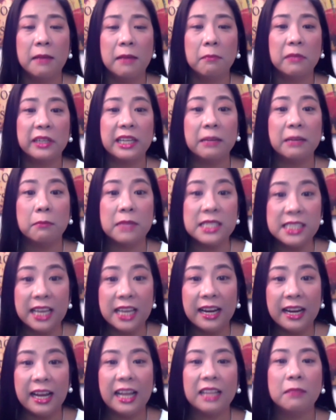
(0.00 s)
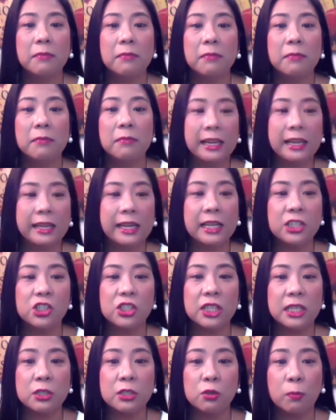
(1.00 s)
maging masaya at
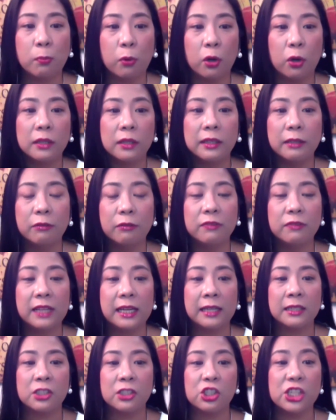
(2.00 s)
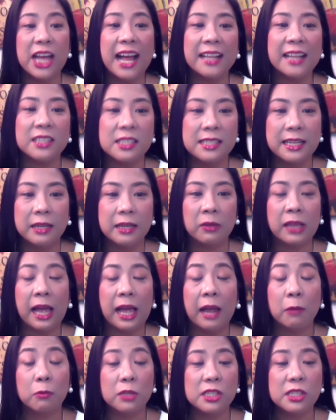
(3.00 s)
mag-engage sa supportive na chats, they,
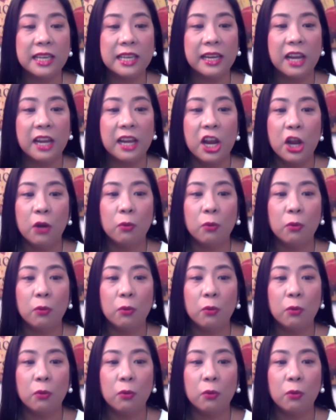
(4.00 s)
I would say,